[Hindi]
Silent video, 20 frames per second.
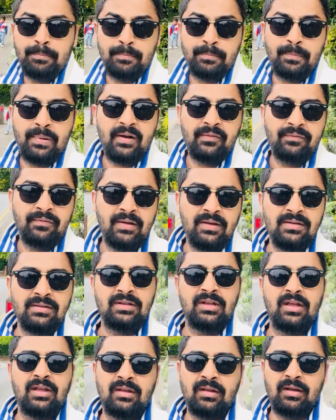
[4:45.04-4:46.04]
प्रेफरेंस
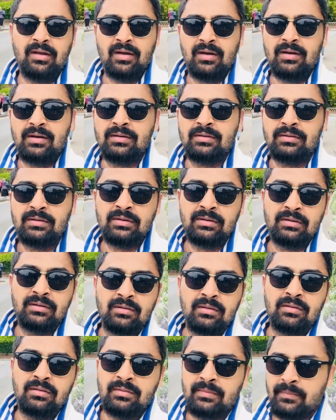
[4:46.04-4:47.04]
दिया जाएगा
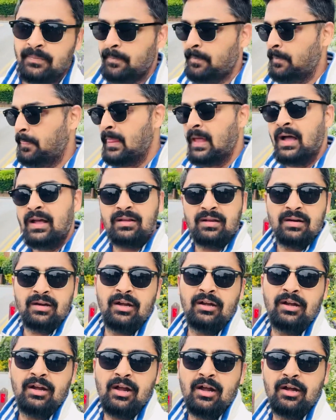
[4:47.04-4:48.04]
अदर
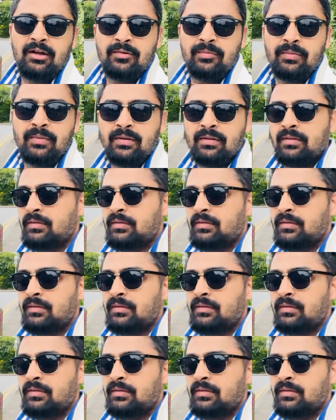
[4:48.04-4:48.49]
कैंडिडेट्स पे